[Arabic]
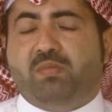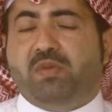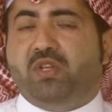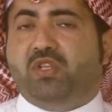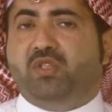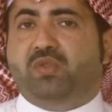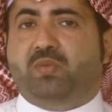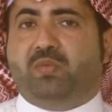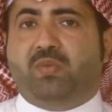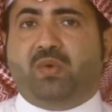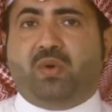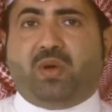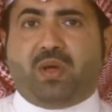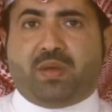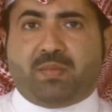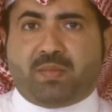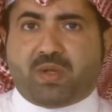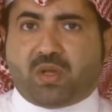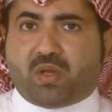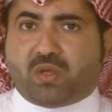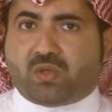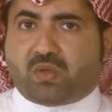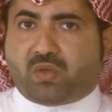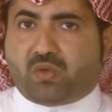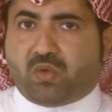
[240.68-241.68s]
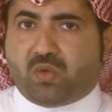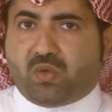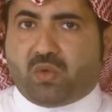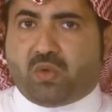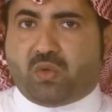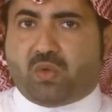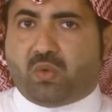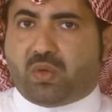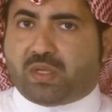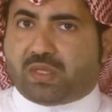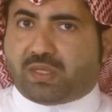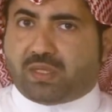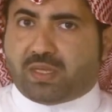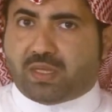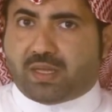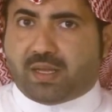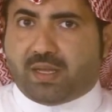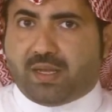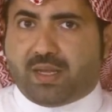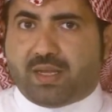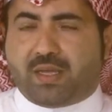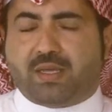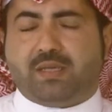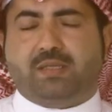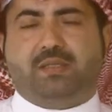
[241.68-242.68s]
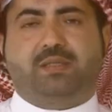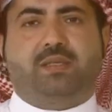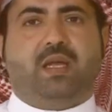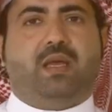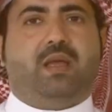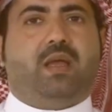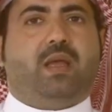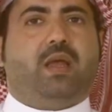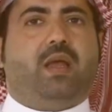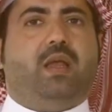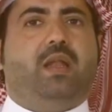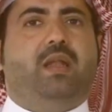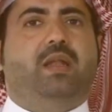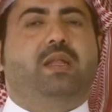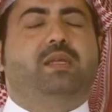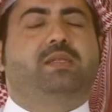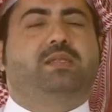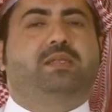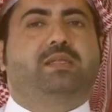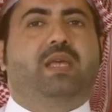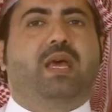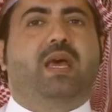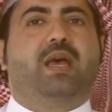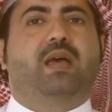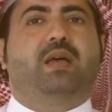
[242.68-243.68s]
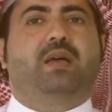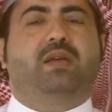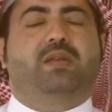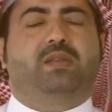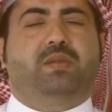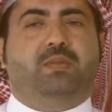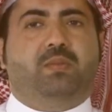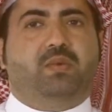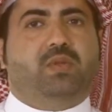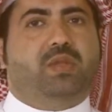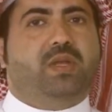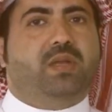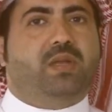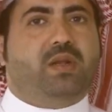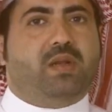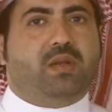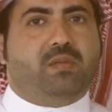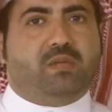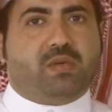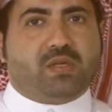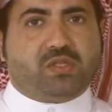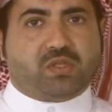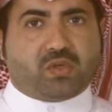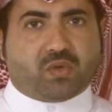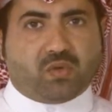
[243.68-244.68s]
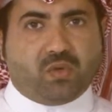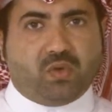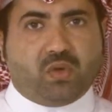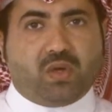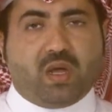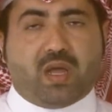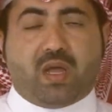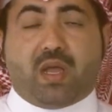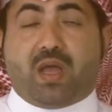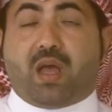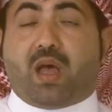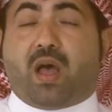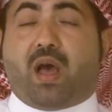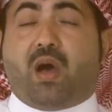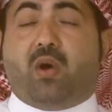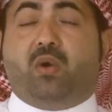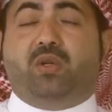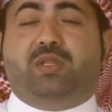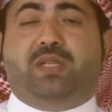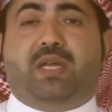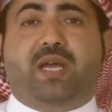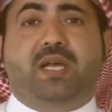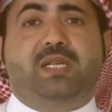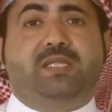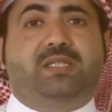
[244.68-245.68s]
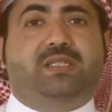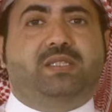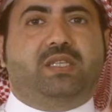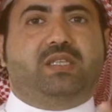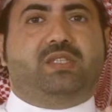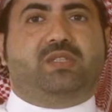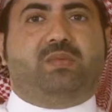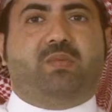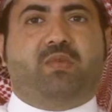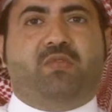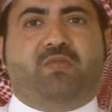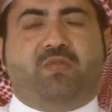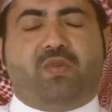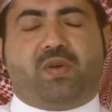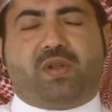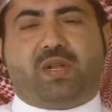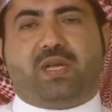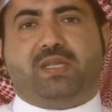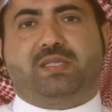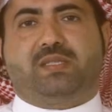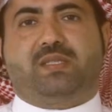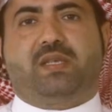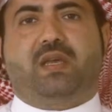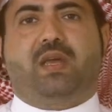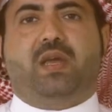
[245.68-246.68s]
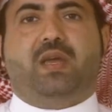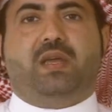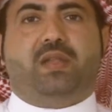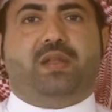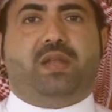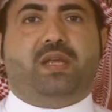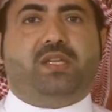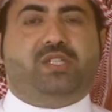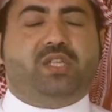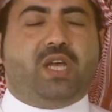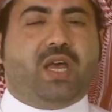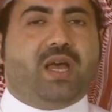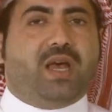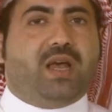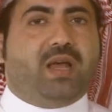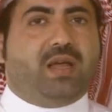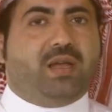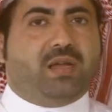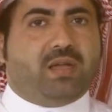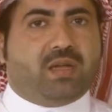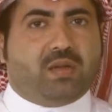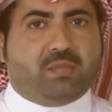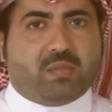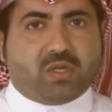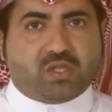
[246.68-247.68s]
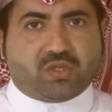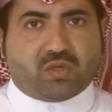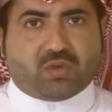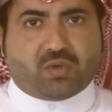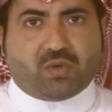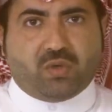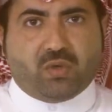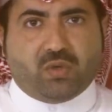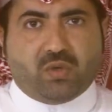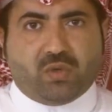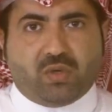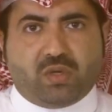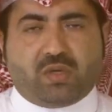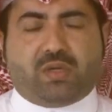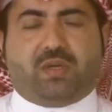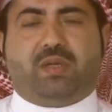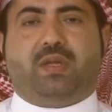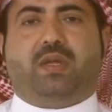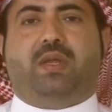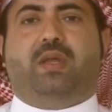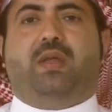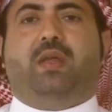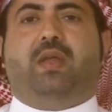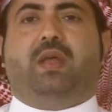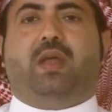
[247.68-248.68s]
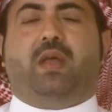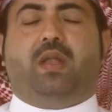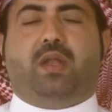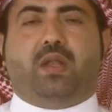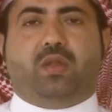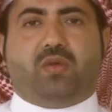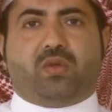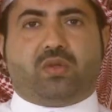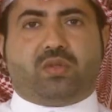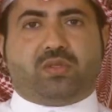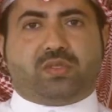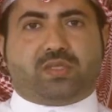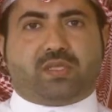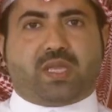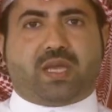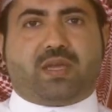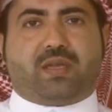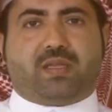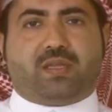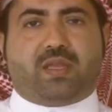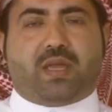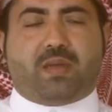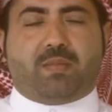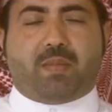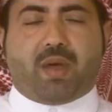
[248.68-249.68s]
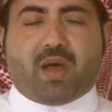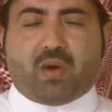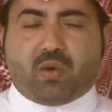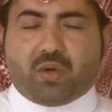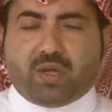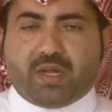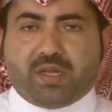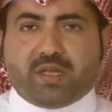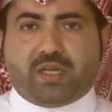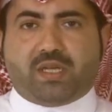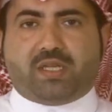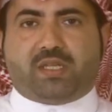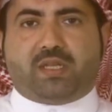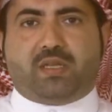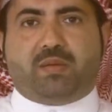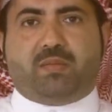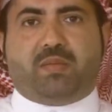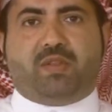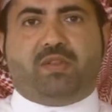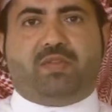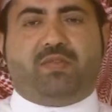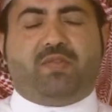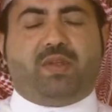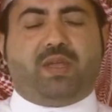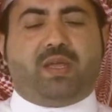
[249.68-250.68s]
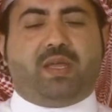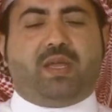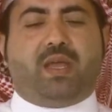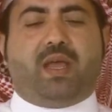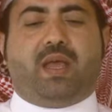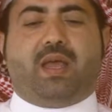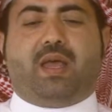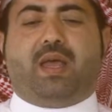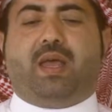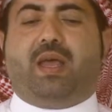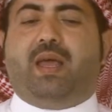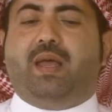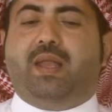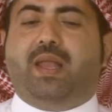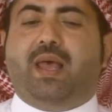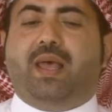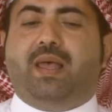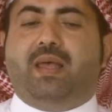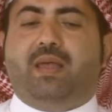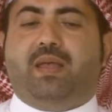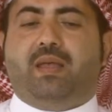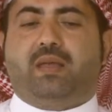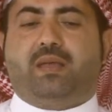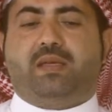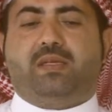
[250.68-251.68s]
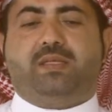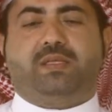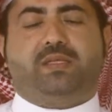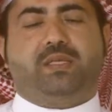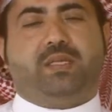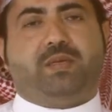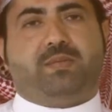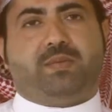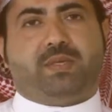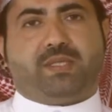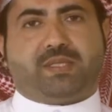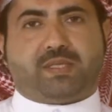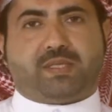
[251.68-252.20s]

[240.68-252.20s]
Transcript: مجموعه من التول والتكنيكس اللي تساعد مدير المشروع او تعزز من فرص نجاح المشروع اللي يستخدم او اللي يعتمد فيه على السي بي